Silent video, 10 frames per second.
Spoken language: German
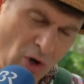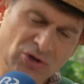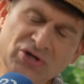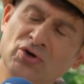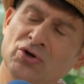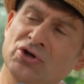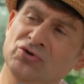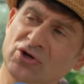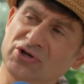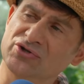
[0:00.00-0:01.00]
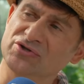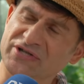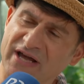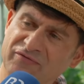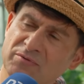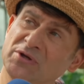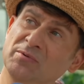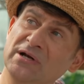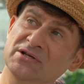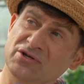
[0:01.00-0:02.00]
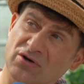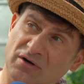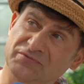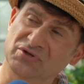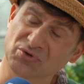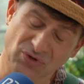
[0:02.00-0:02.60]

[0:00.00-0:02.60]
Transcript: Ja, ah, das hat natürlich schon sehr viel mit Willenskraft zu